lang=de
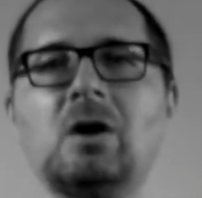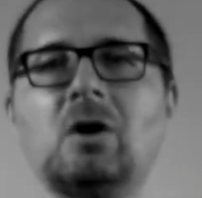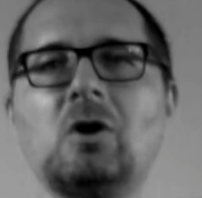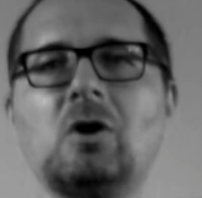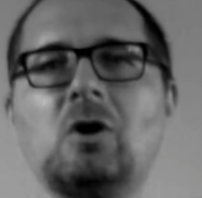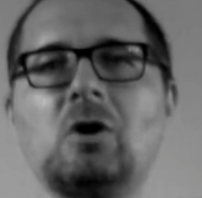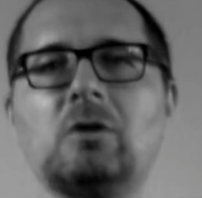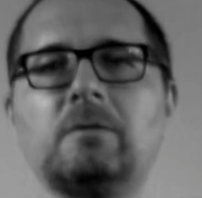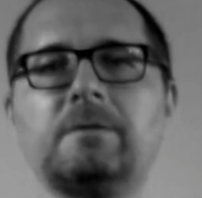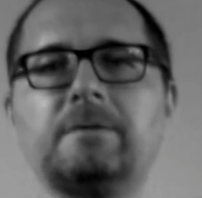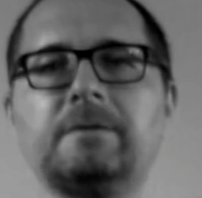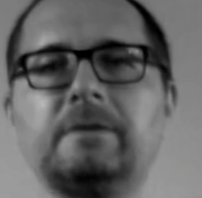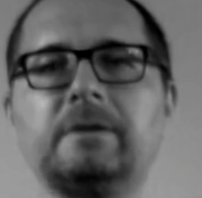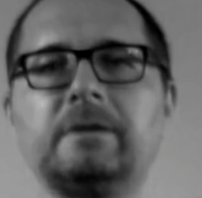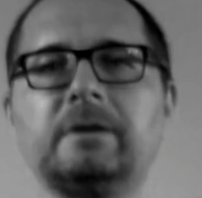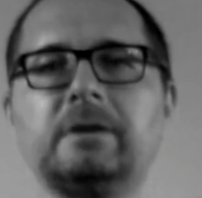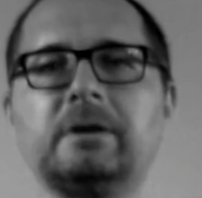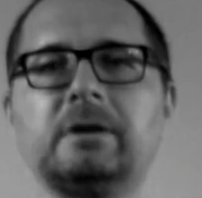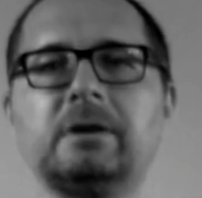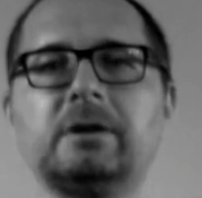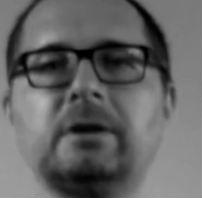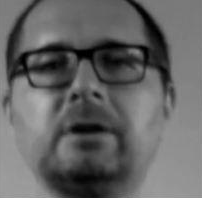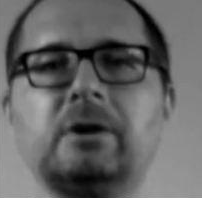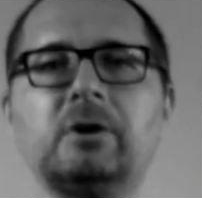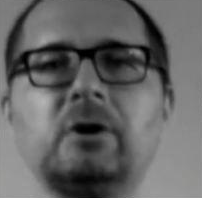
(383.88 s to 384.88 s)
oft
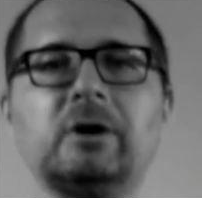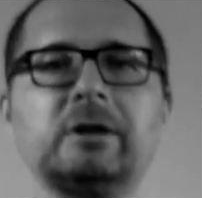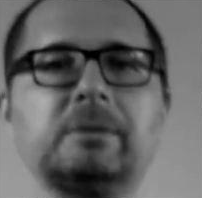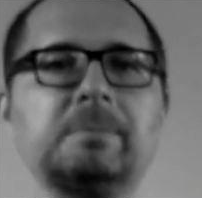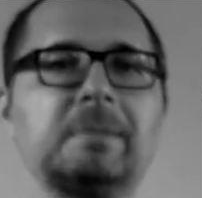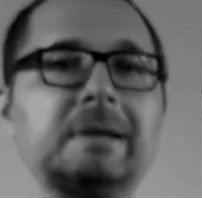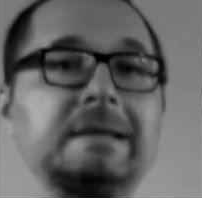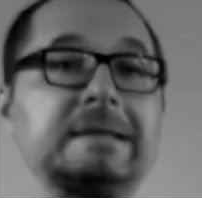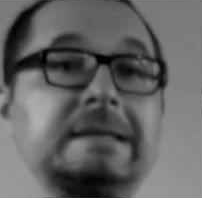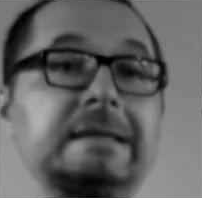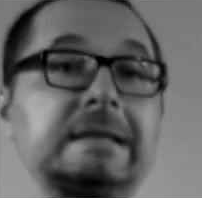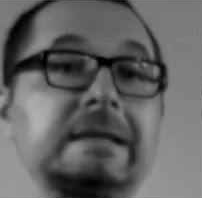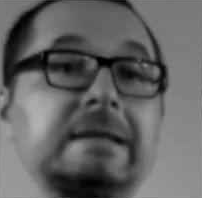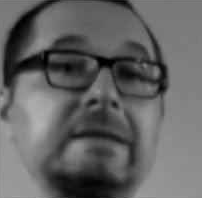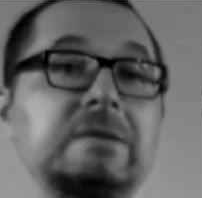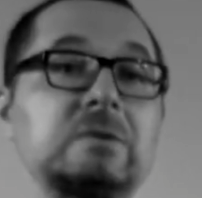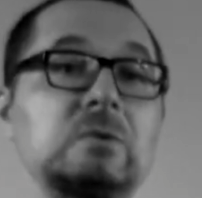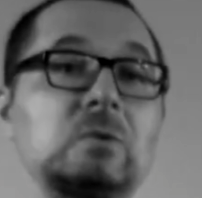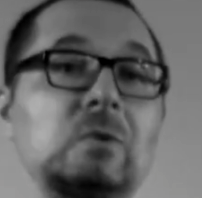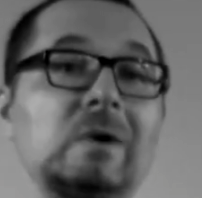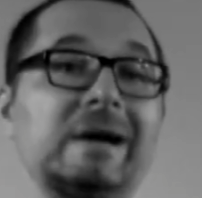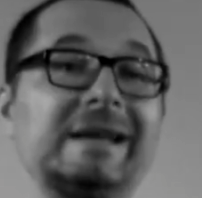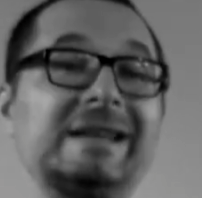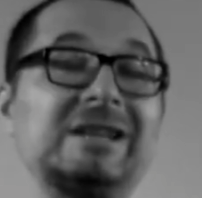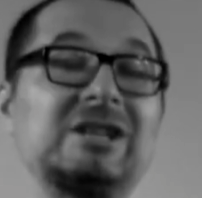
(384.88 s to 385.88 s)
äh, hört man sich
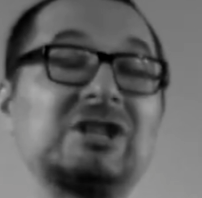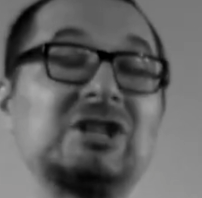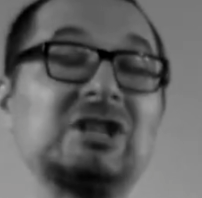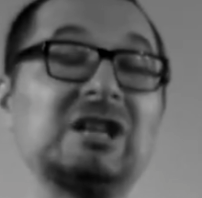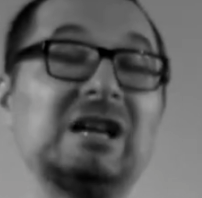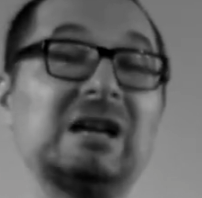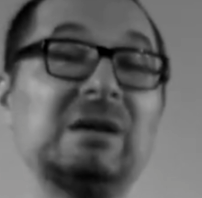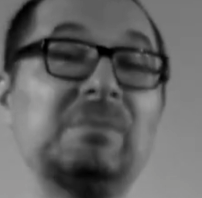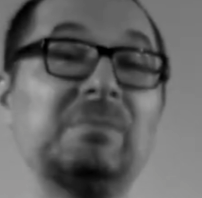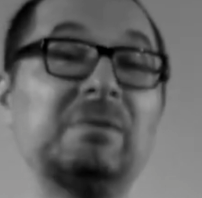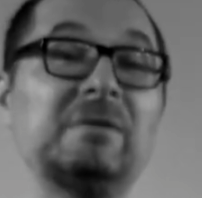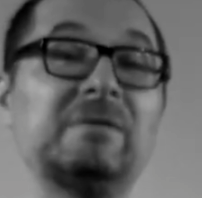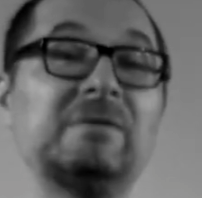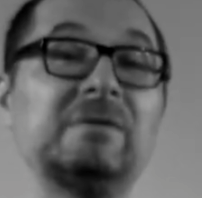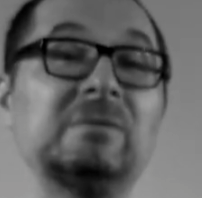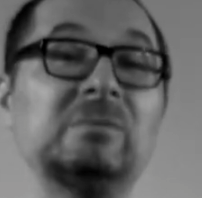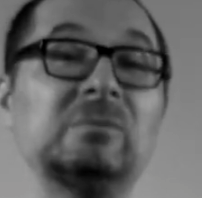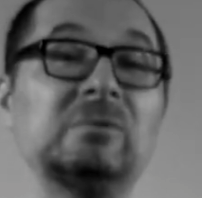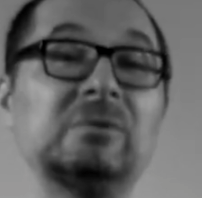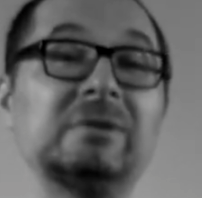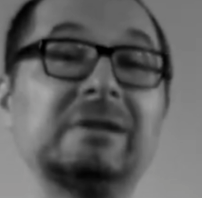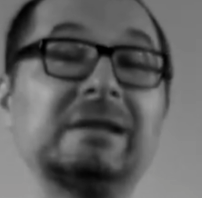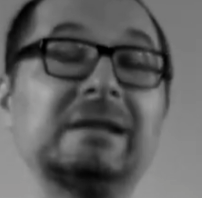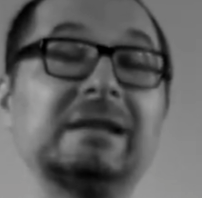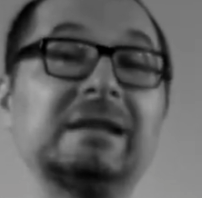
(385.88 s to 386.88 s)
so eine Scheibe
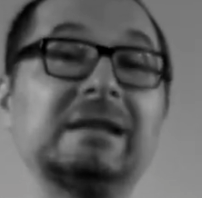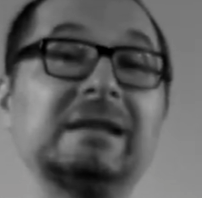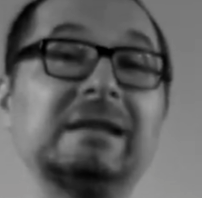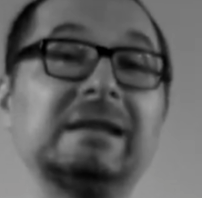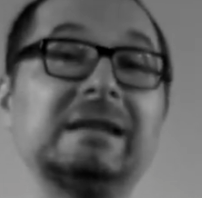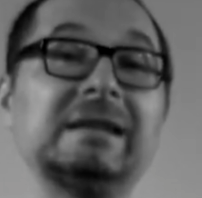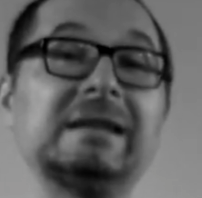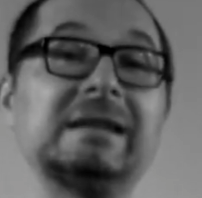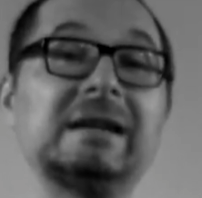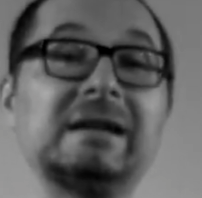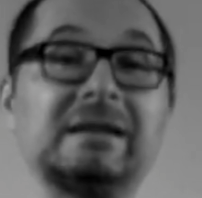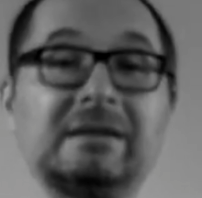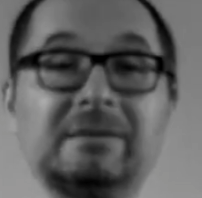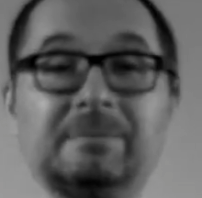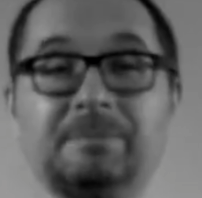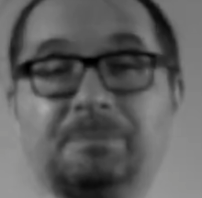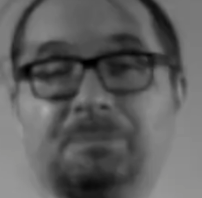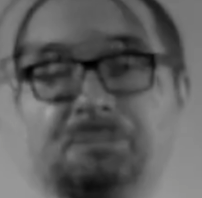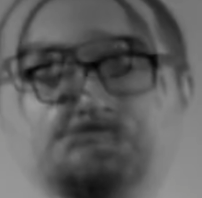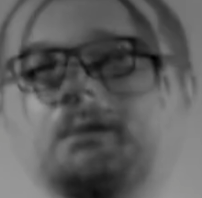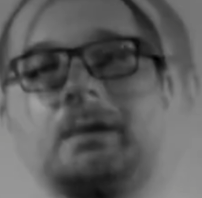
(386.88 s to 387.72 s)
vermutlich nicht an.